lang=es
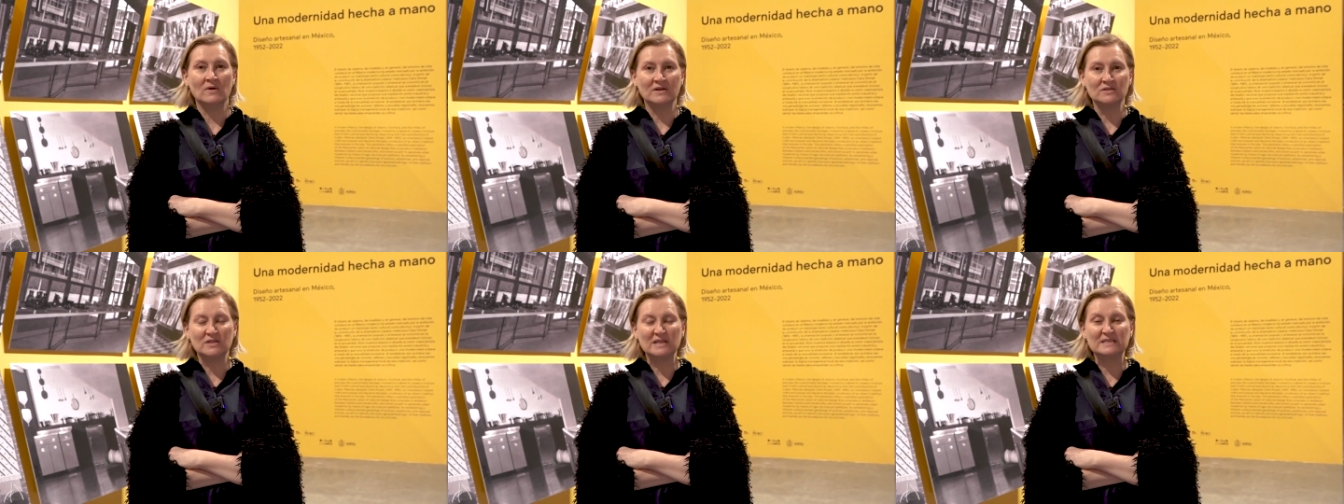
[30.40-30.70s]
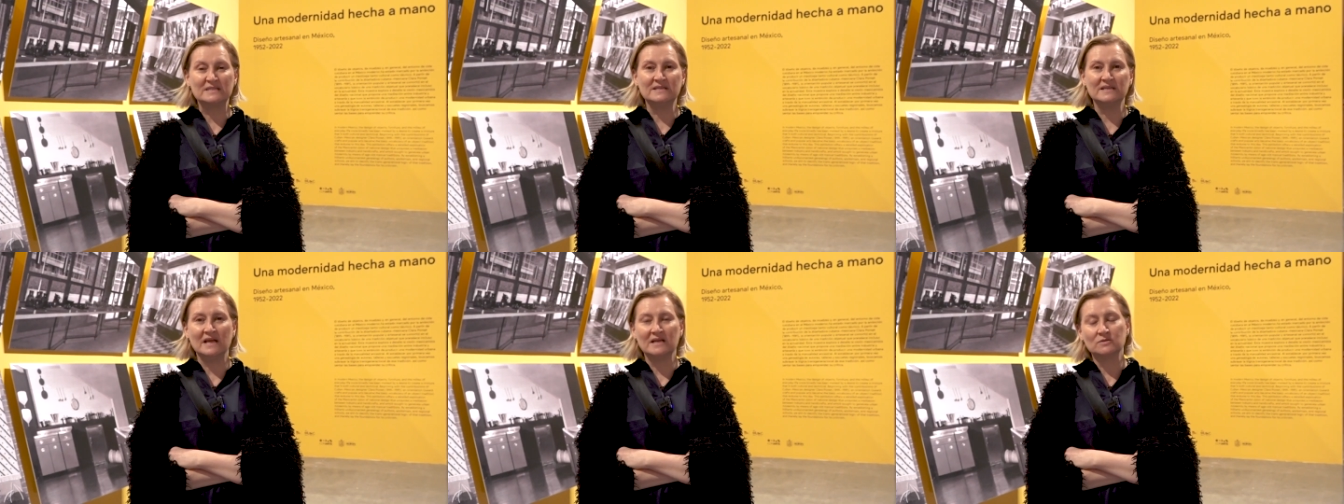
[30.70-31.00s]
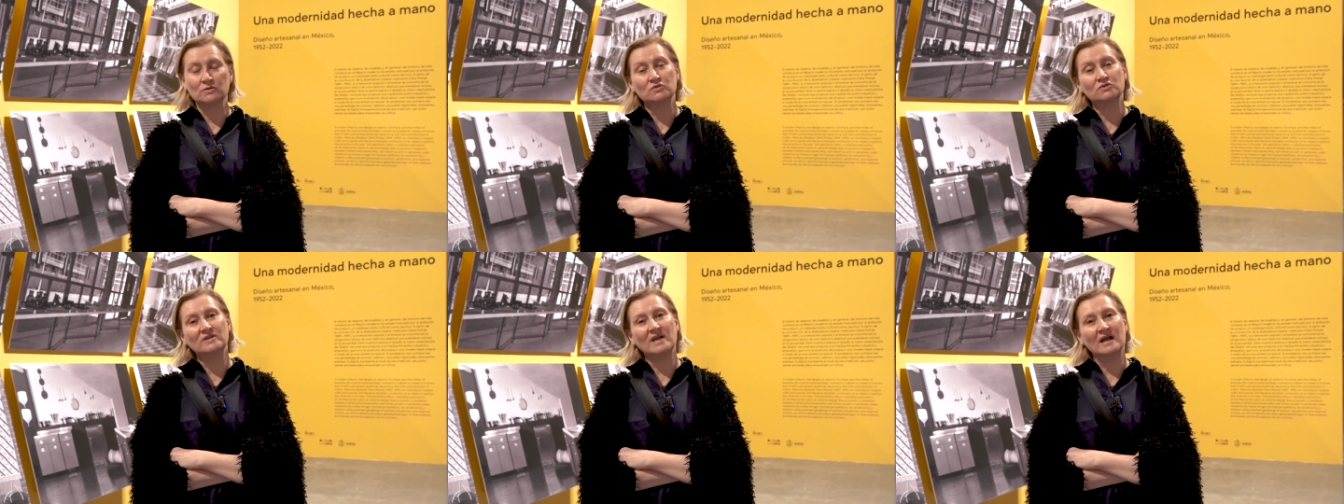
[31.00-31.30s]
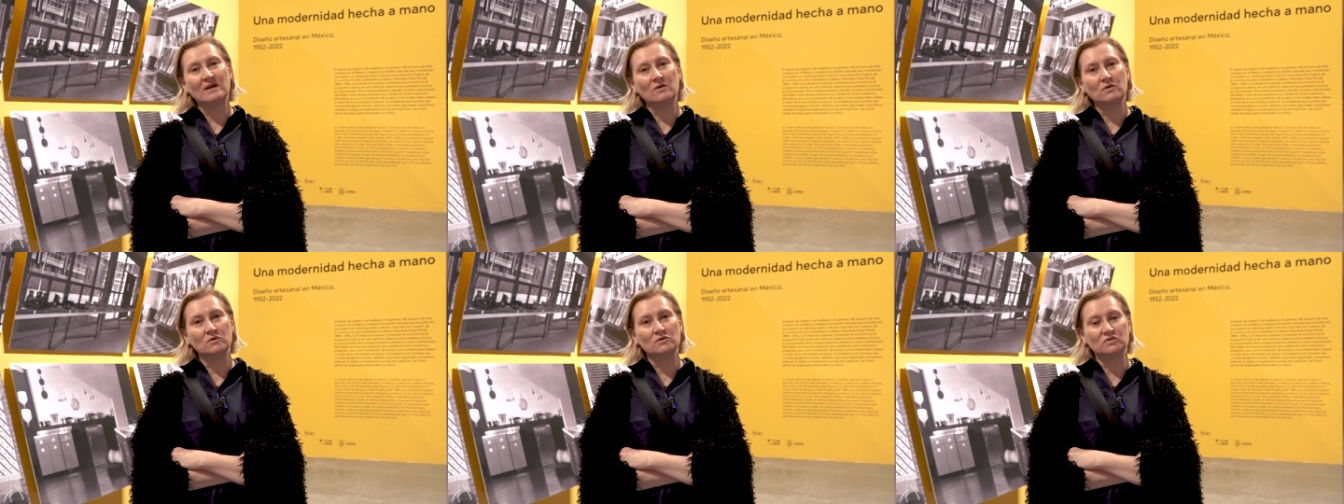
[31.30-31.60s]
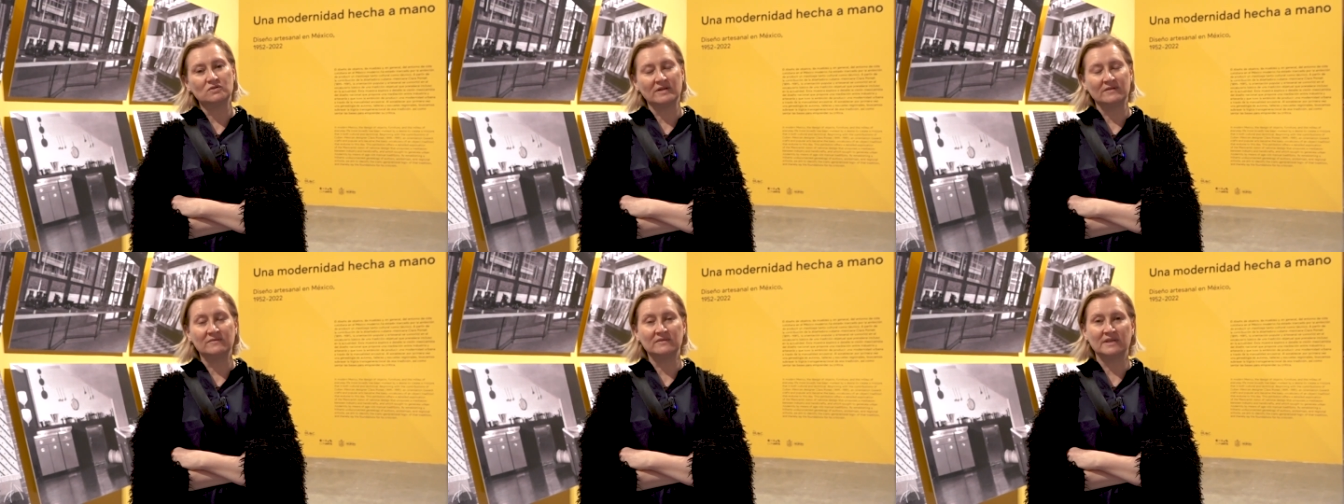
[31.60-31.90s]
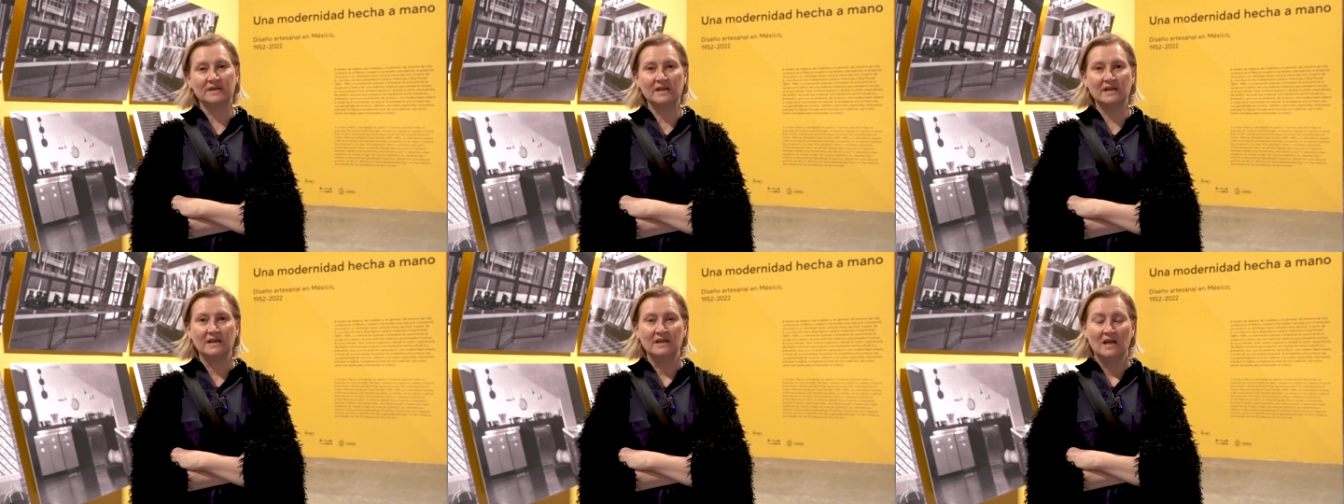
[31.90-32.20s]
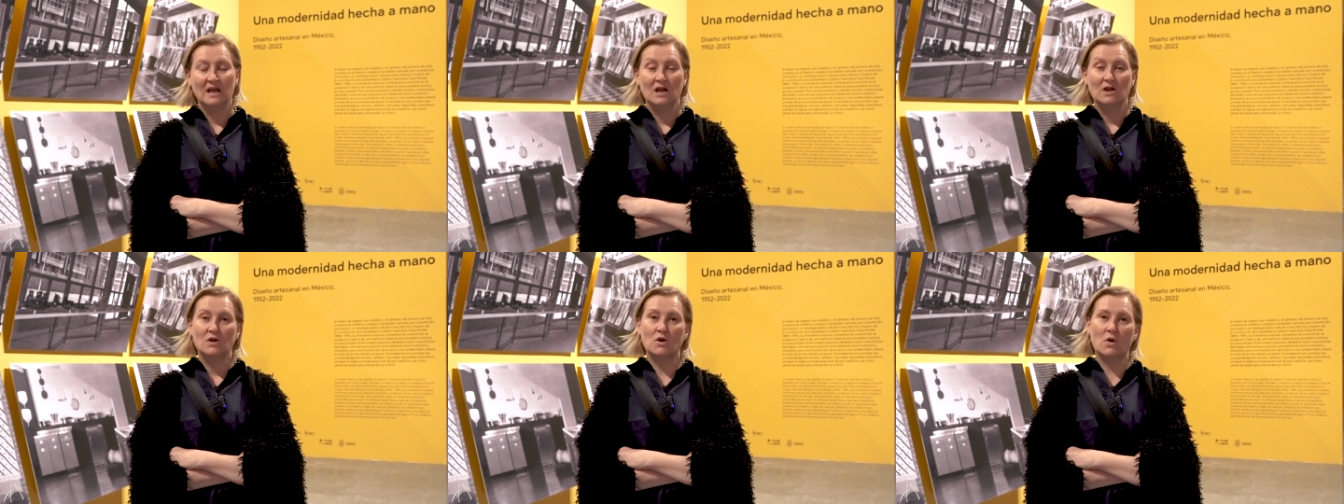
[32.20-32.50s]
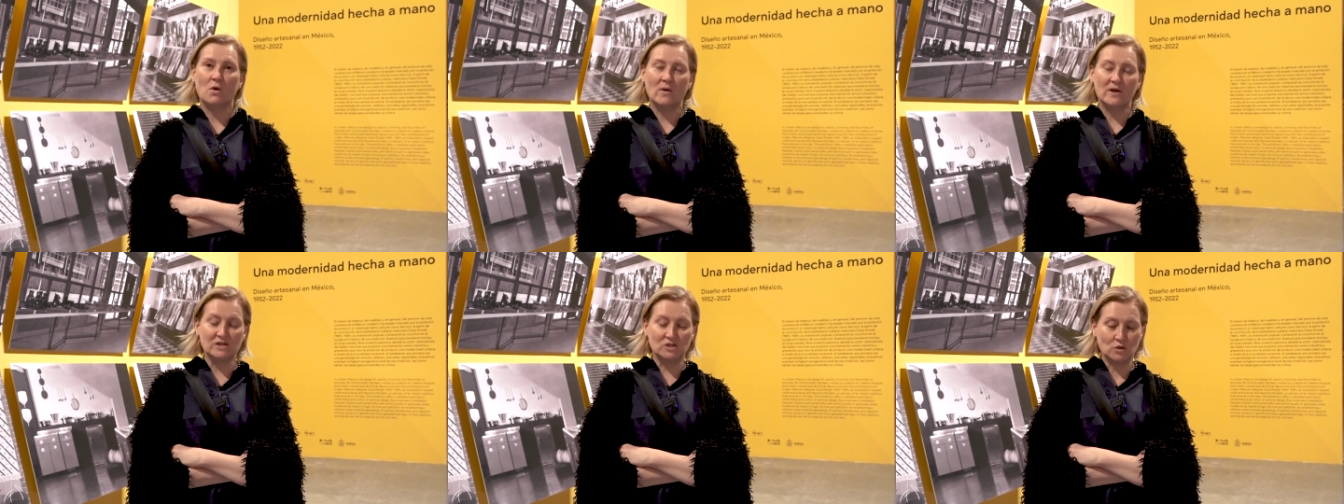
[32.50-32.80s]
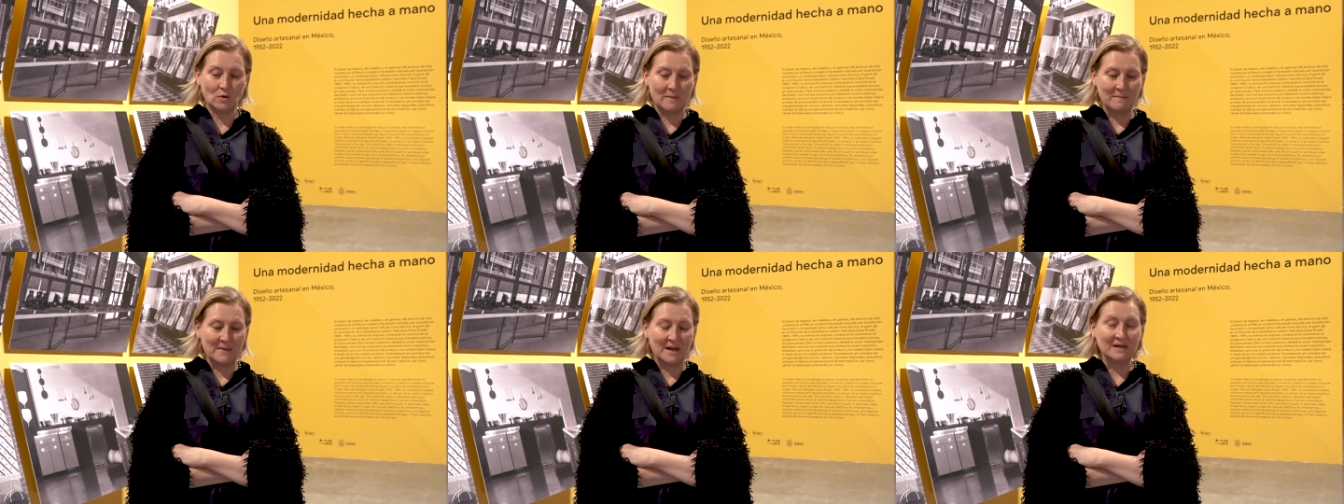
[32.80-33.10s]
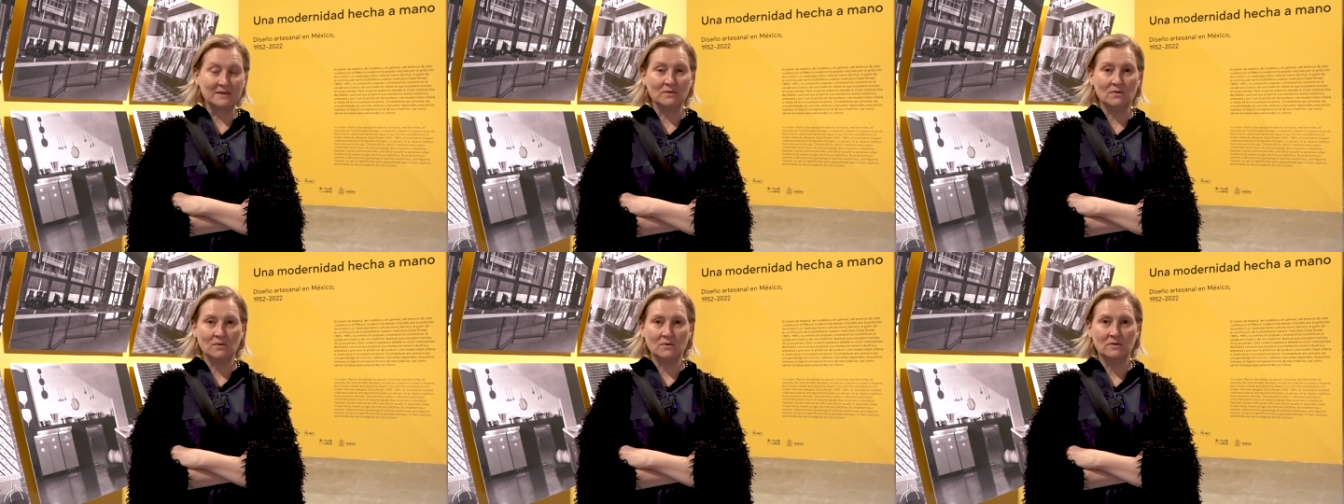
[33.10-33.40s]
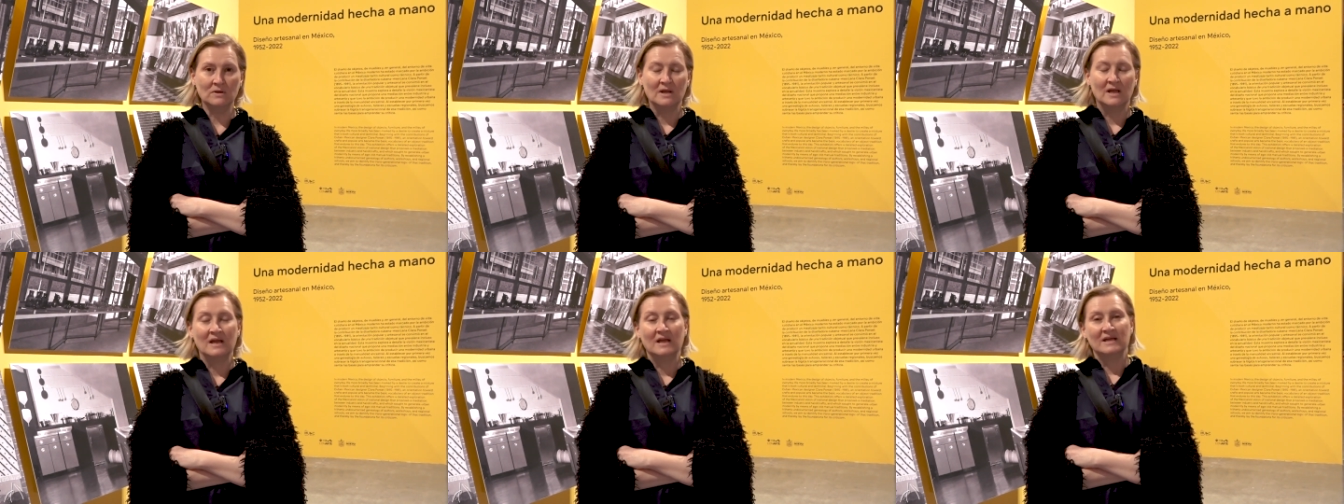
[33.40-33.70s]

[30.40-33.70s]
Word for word: esos, diálogos entre lo hecho a mano